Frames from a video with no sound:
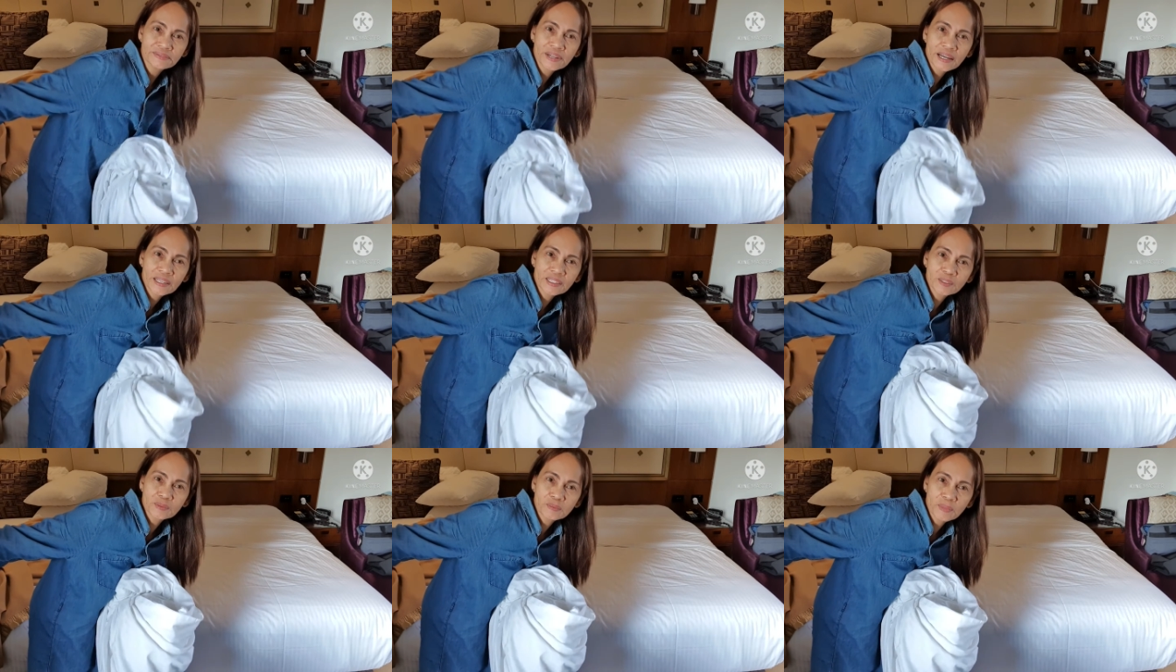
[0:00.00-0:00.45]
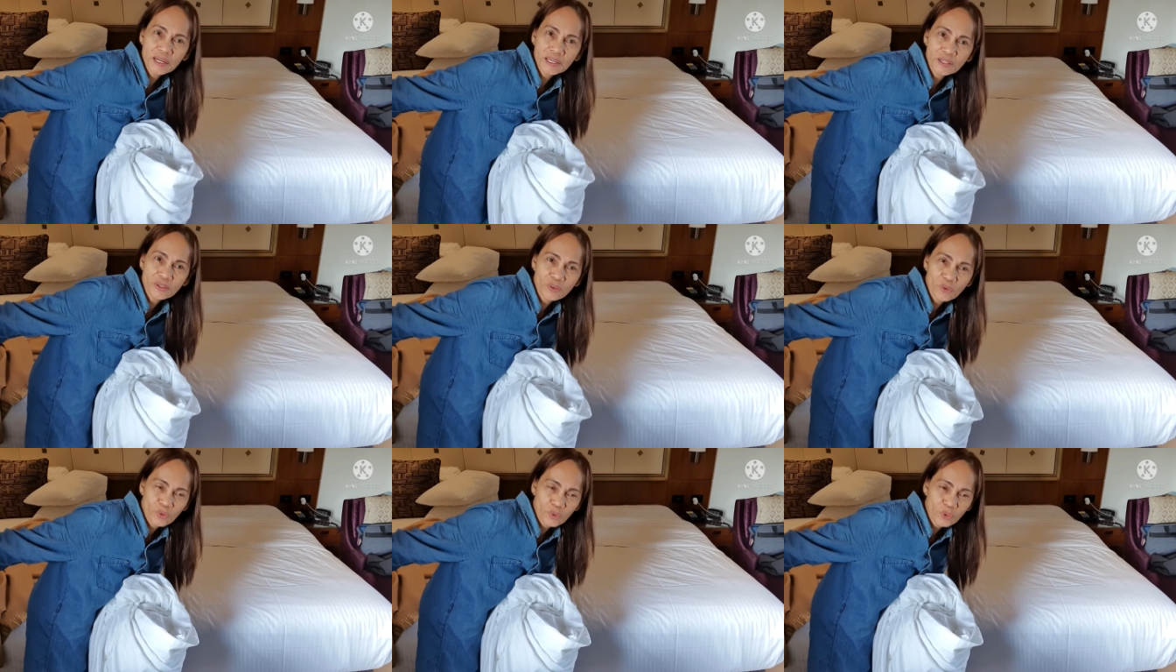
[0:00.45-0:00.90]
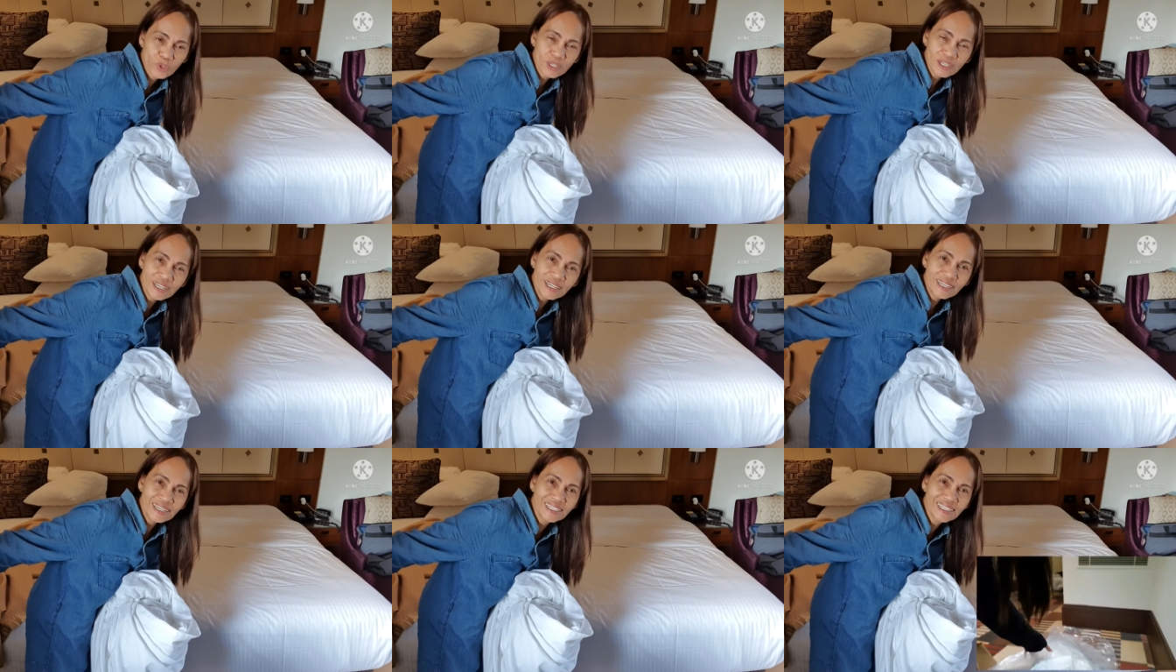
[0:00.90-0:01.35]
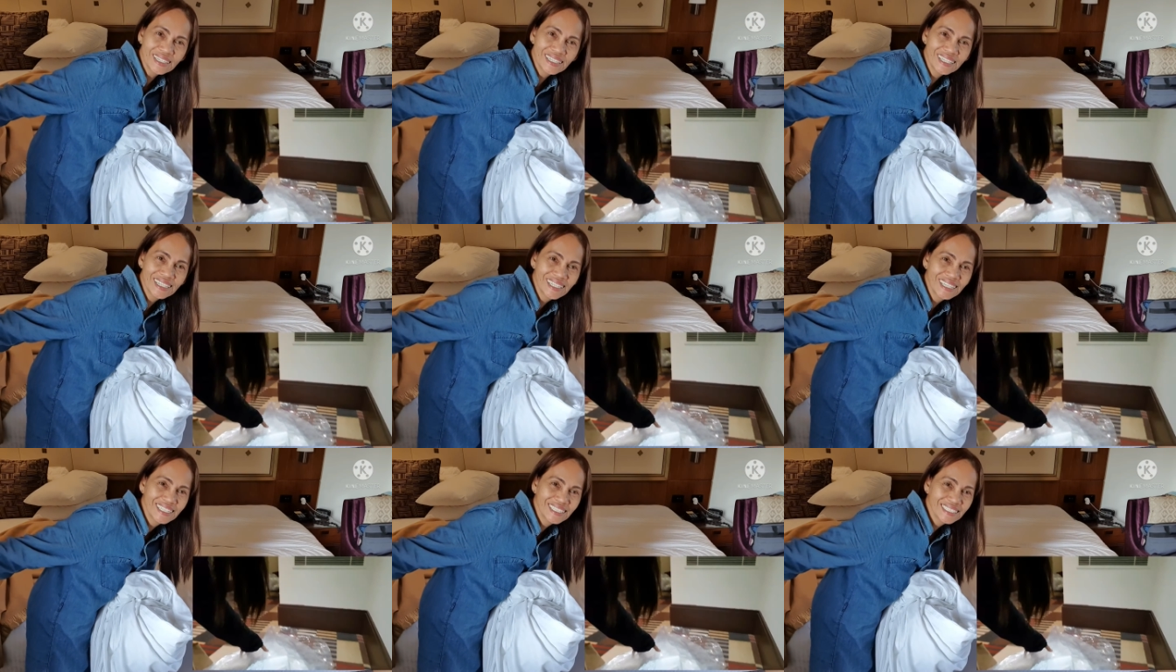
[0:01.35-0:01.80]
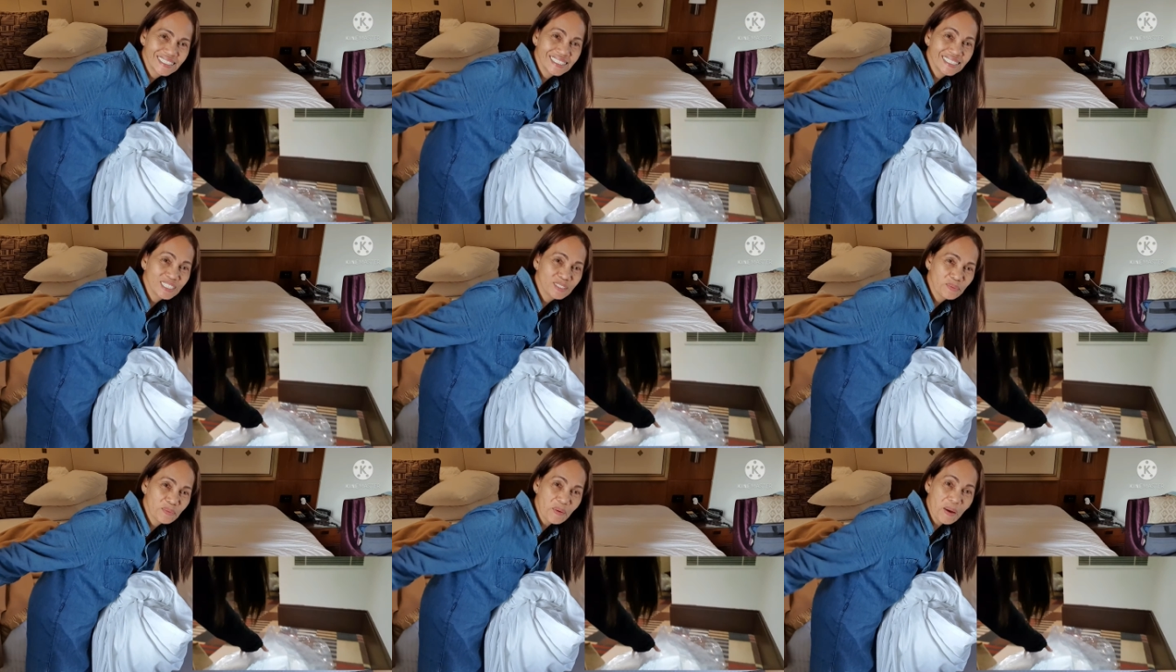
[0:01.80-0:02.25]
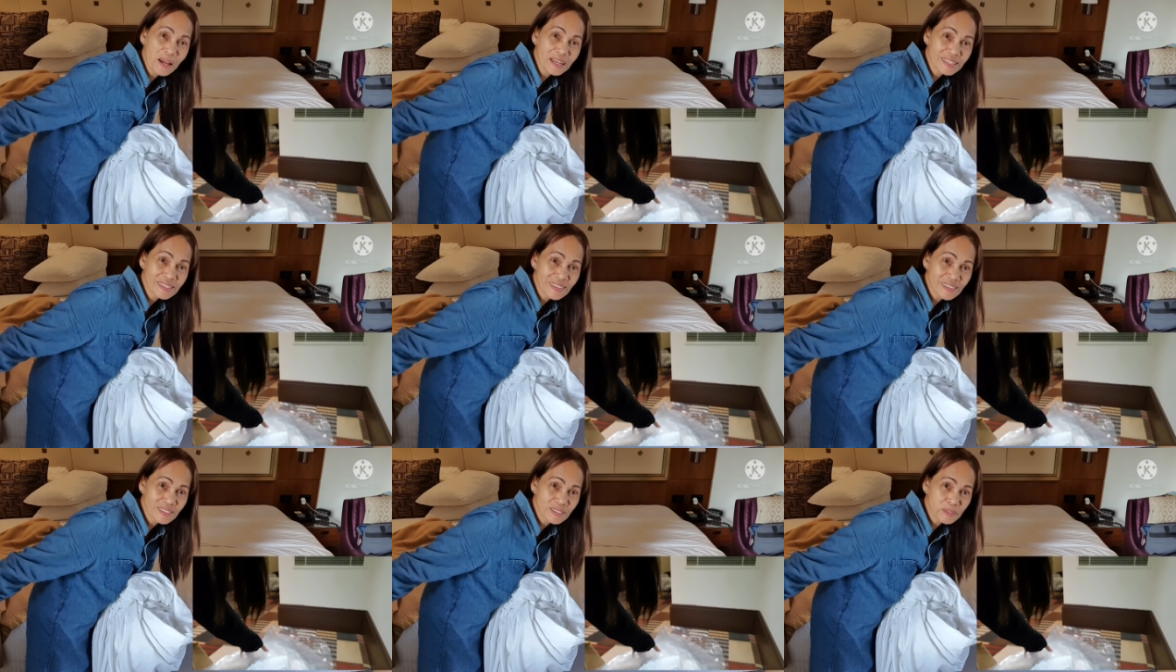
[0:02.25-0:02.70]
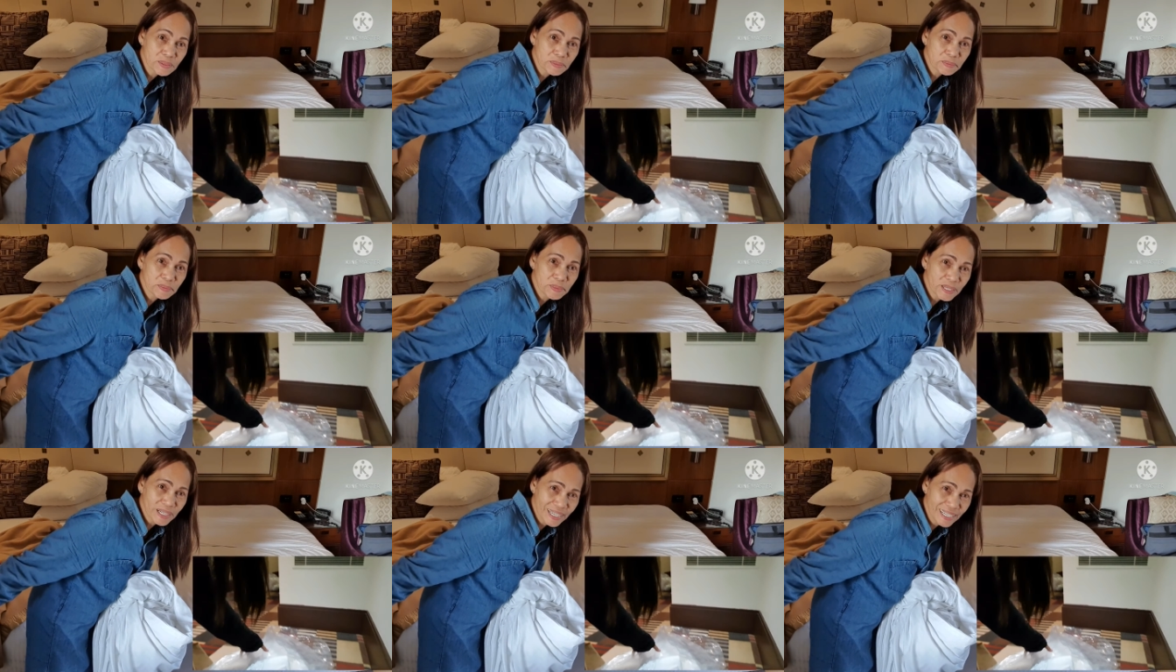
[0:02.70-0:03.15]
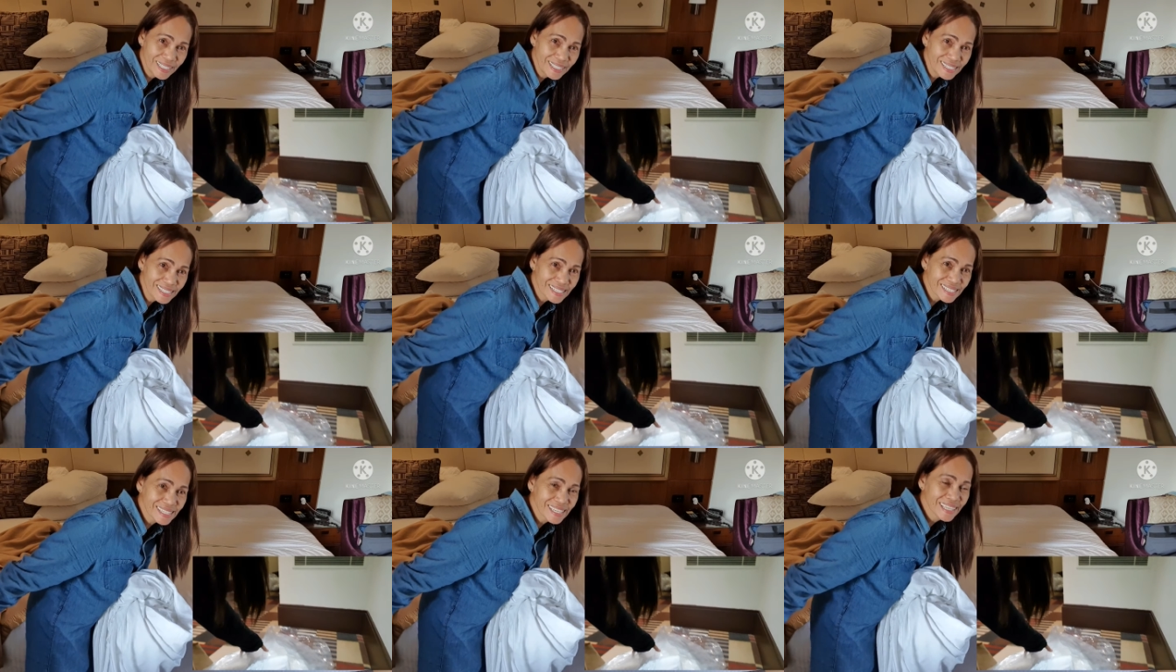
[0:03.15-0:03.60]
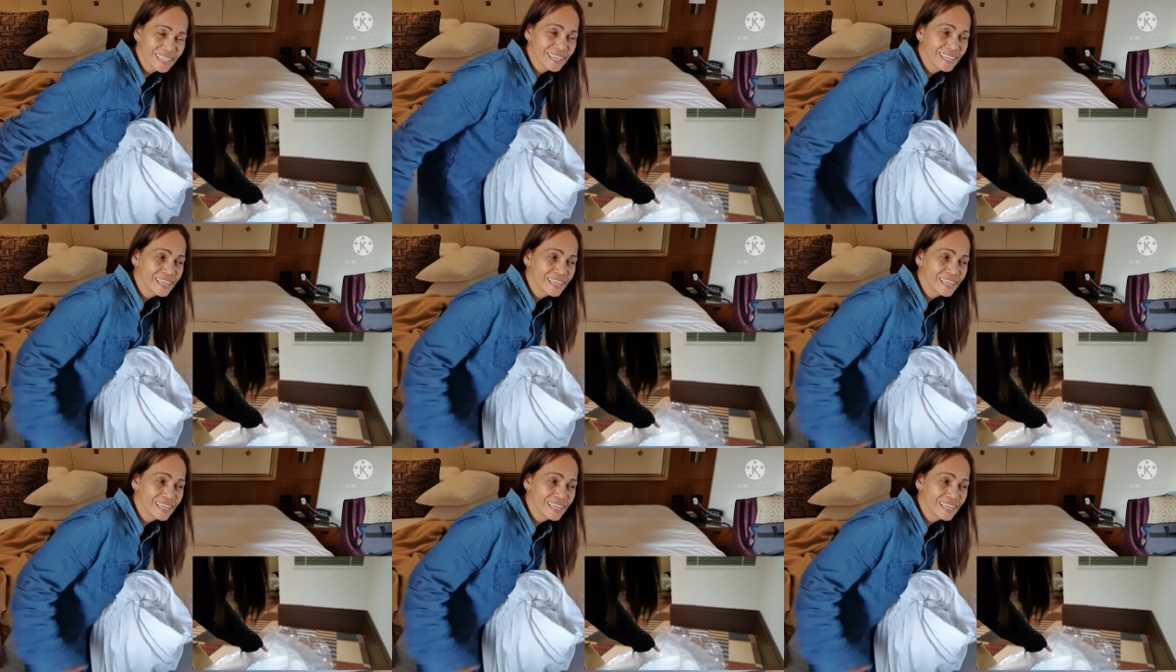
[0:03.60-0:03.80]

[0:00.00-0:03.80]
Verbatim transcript: front of my door. It was a surprise.